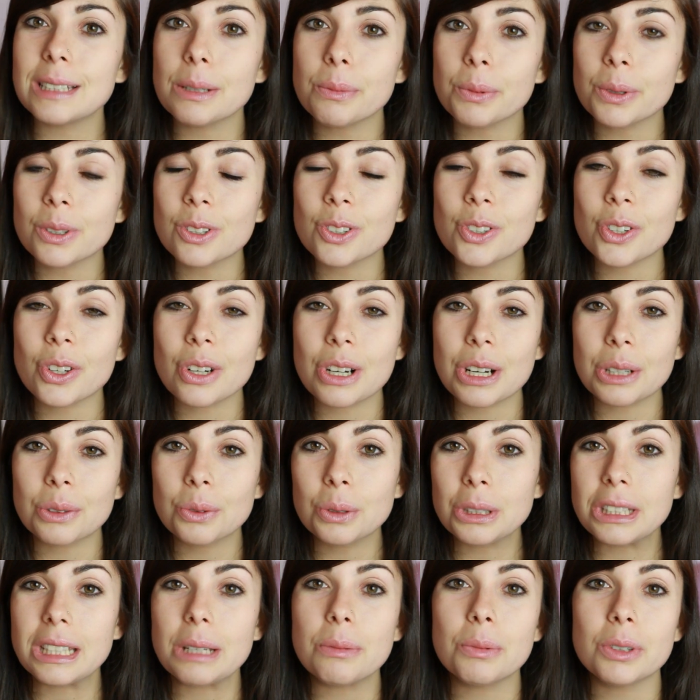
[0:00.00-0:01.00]
buongiorno a
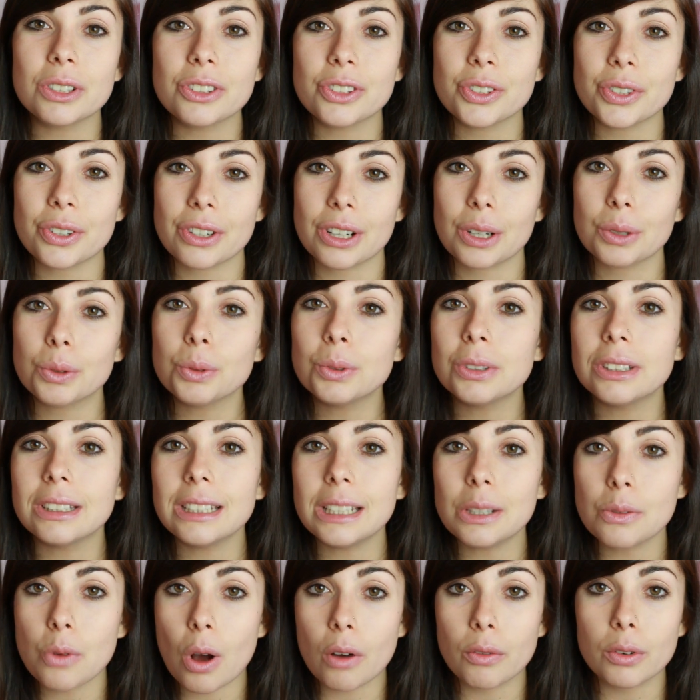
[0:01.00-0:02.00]
tutte, buongiorno a
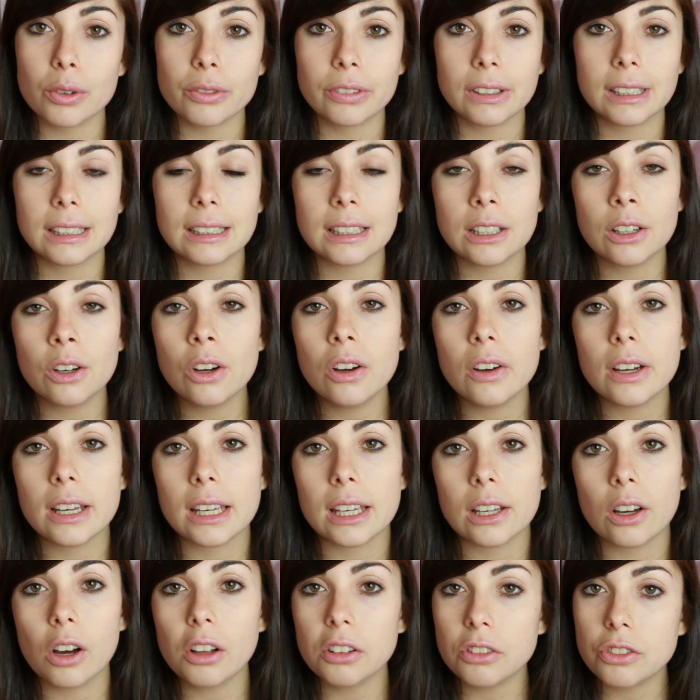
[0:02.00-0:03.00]
tutti, nuovo video
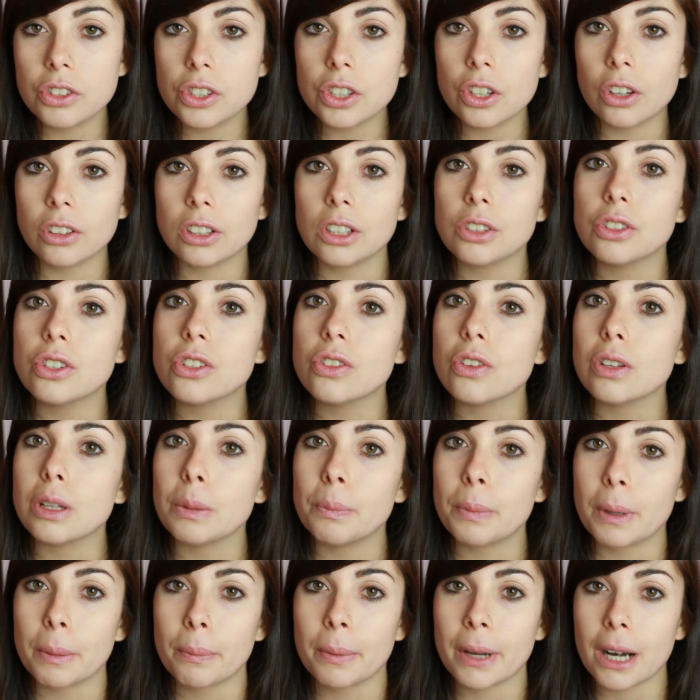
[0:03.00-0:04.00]
e oggi ho deciso di
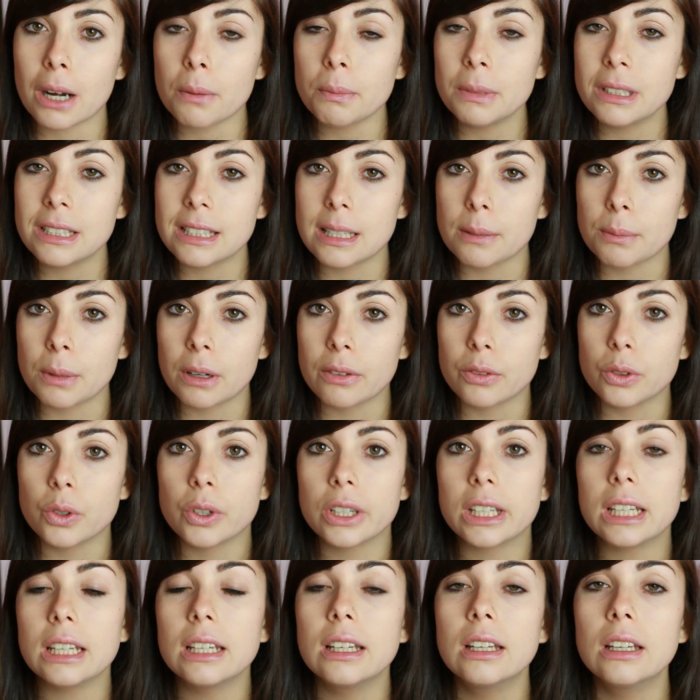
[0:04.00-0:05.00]
prepararmi insieme a
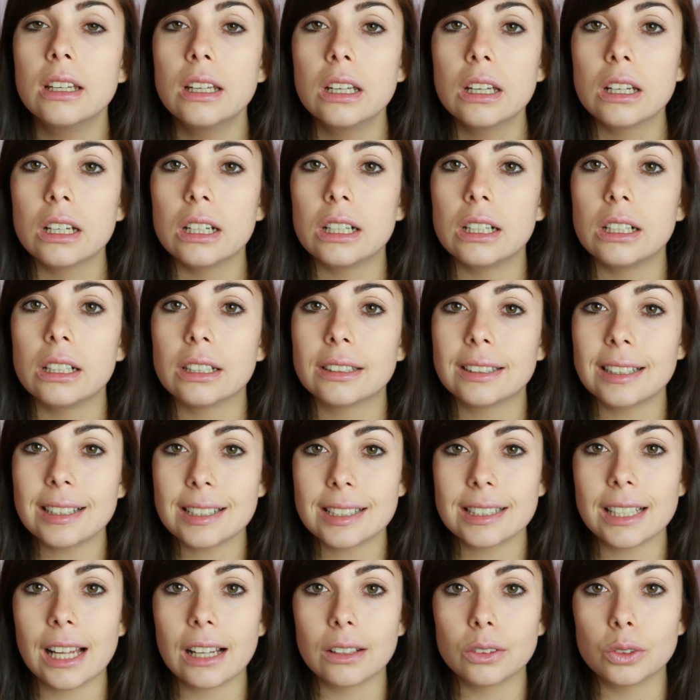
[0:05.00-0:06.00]
voi eh,
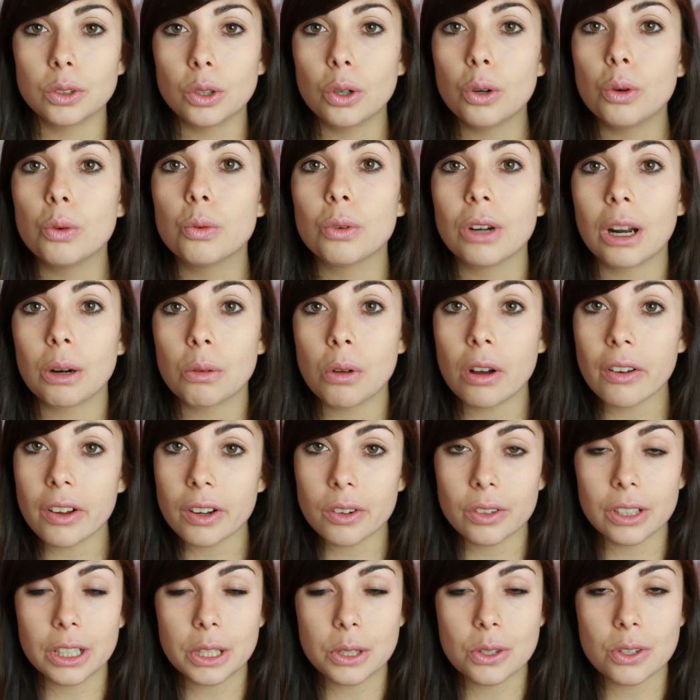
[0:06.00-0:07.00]
testando una nuova
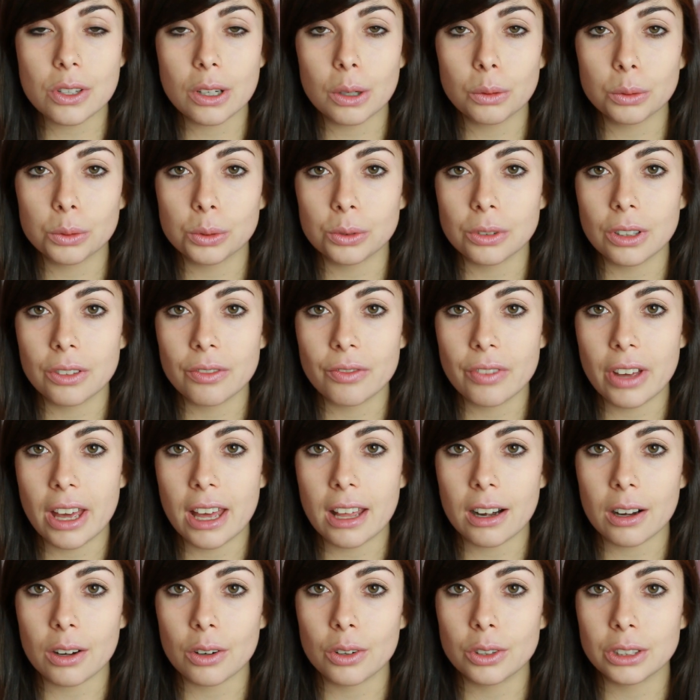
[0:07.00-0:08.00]
collezione
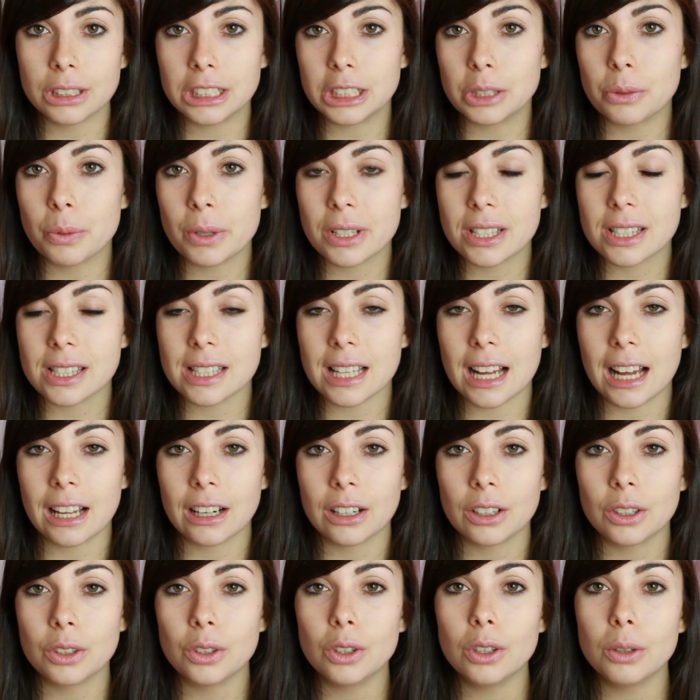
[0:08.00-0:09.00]
autunno-inverno di
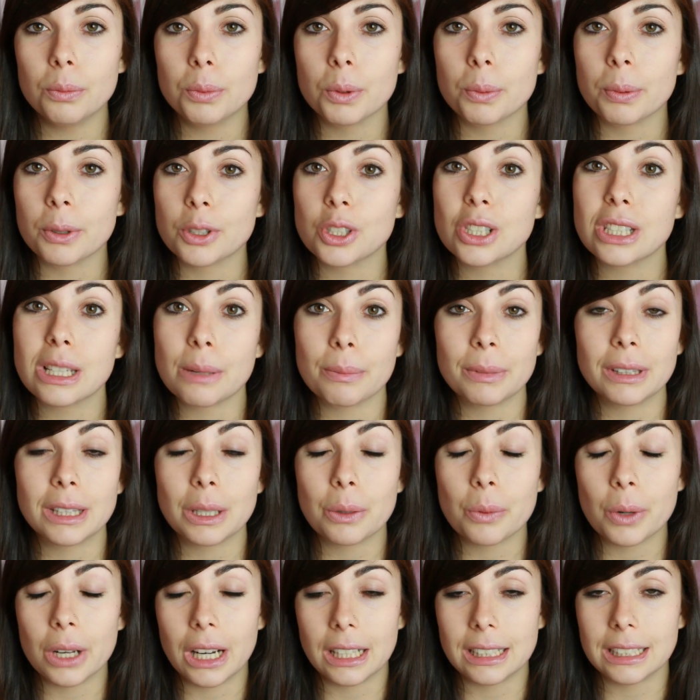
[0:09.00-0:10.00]
quest'anno, più
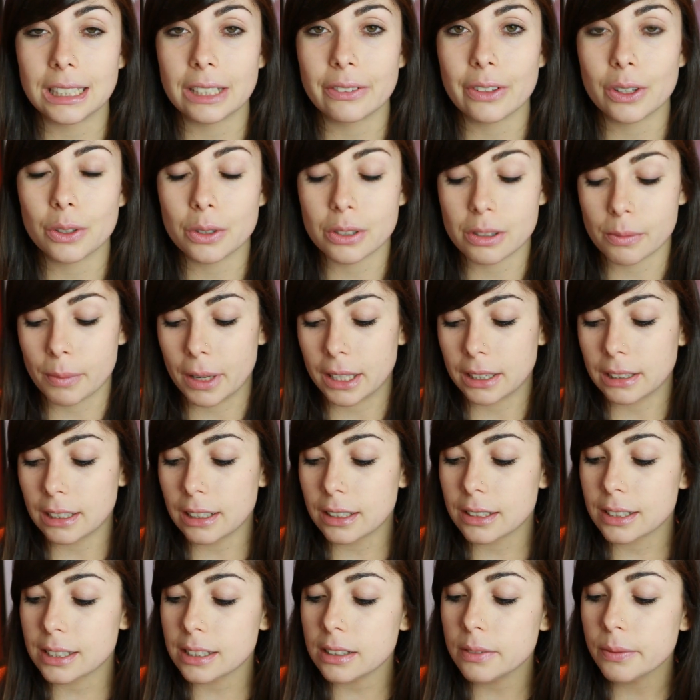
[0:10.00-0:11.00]
precisamente quella di Neve
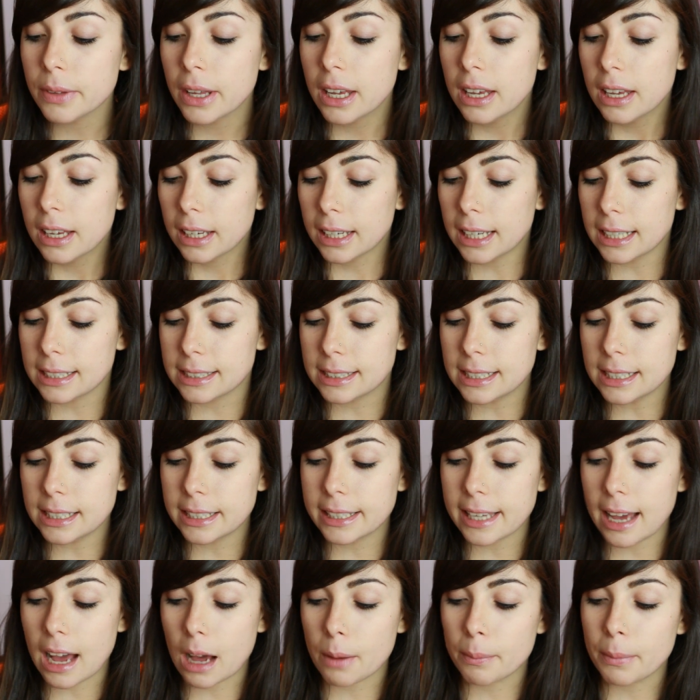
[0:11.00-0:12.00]
Cosmetics, che si
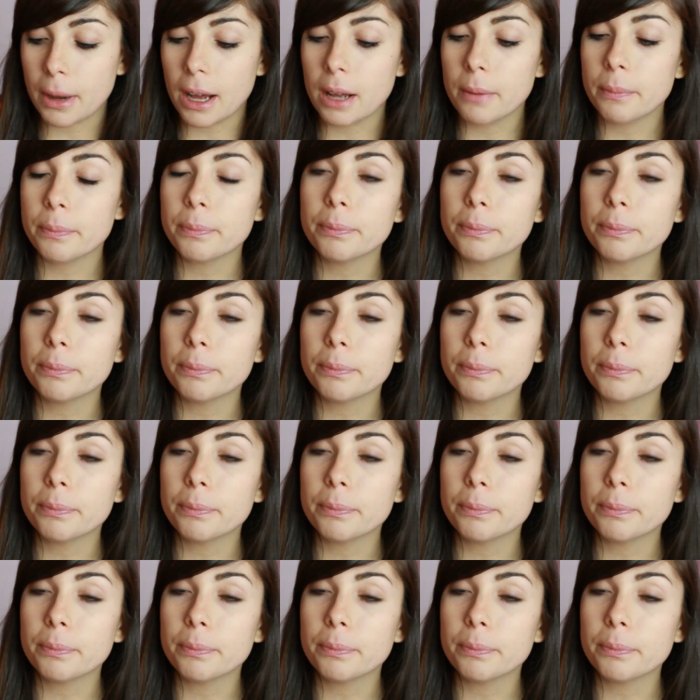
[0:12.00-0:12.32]
chiama